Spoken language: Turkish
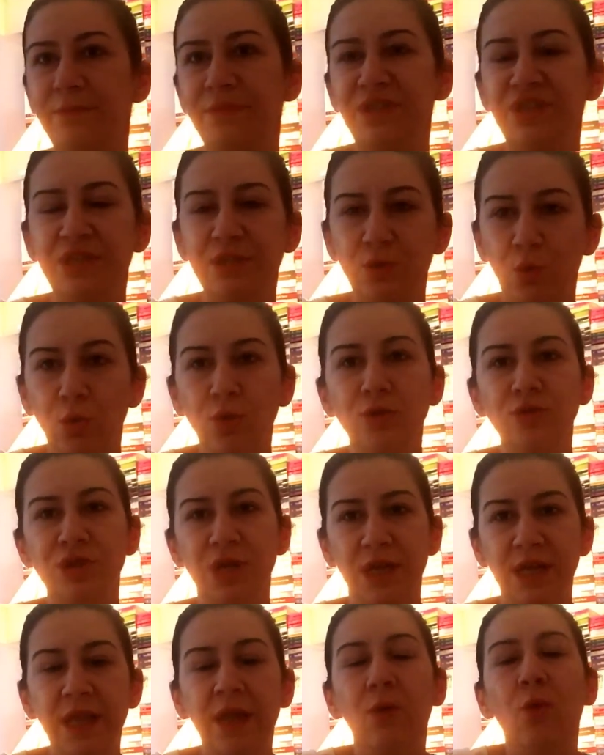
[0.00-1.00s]
ya bir şey
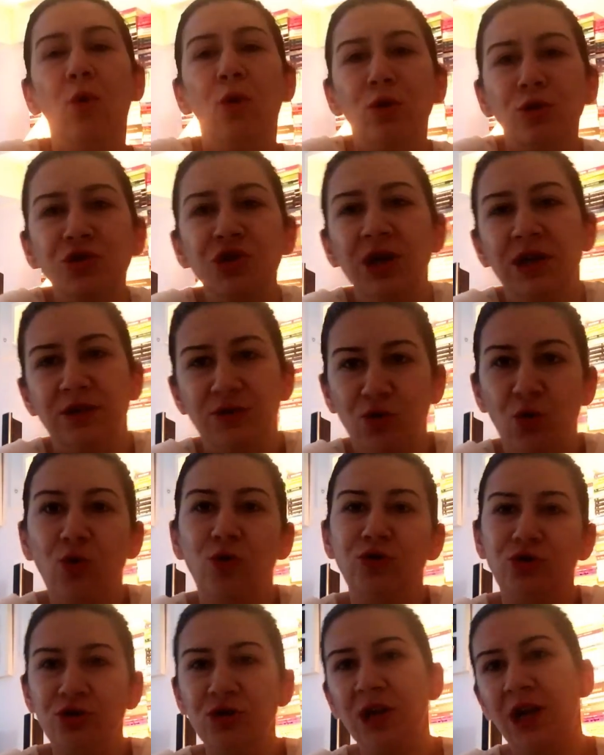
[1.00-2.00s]
olacak he, olacaksa
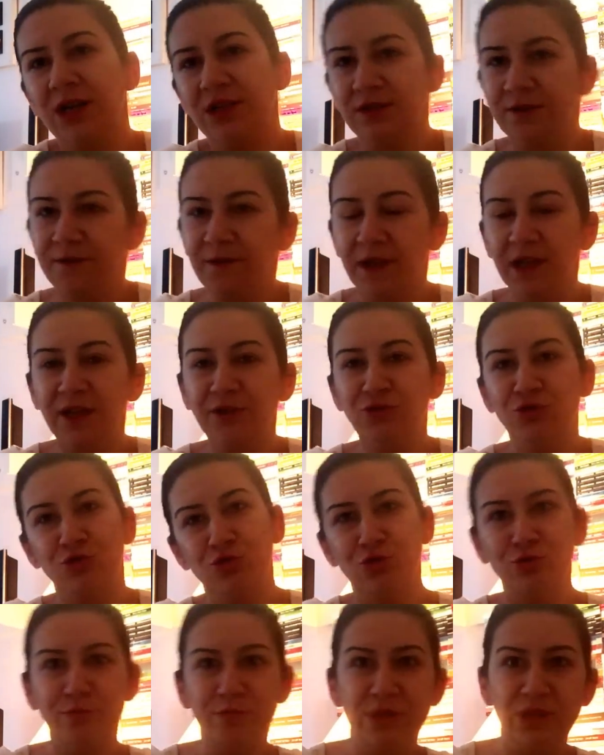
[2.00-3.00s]
olsun artık falan
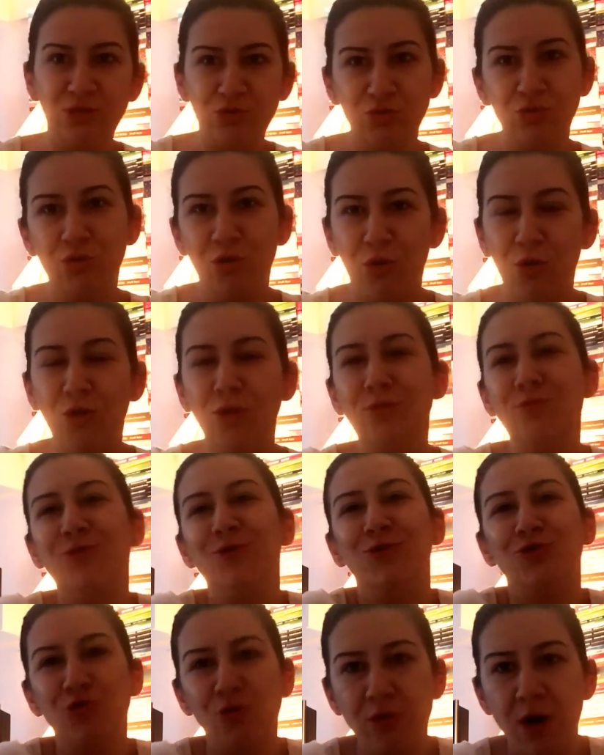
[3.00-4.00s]
diyorsun bir türlü
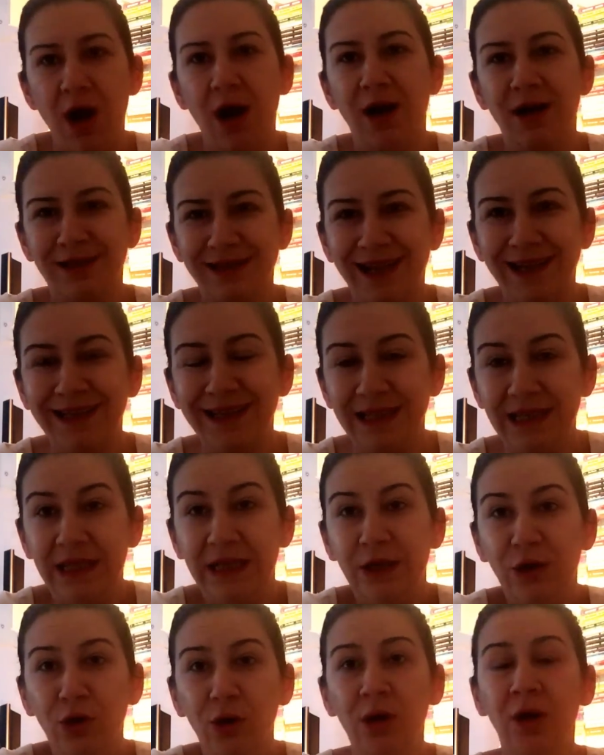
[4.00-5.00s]
olmuyor çok ağırdan
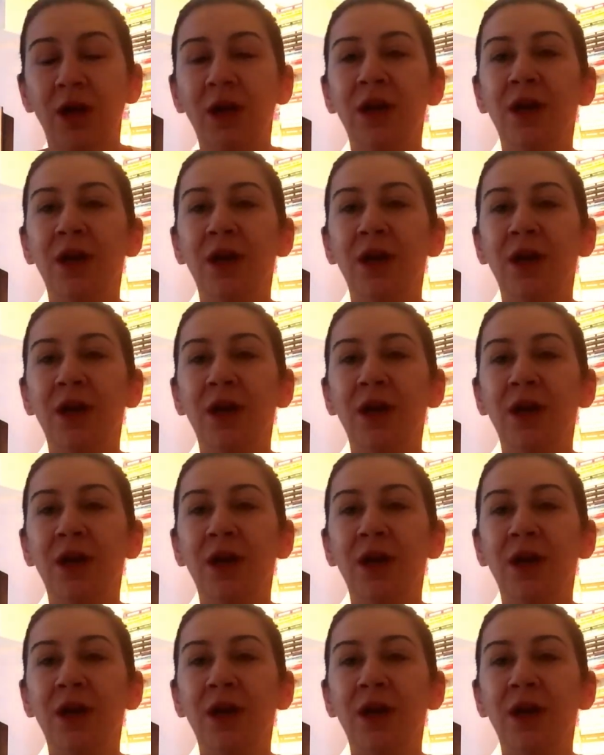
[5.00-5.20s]
gidiyor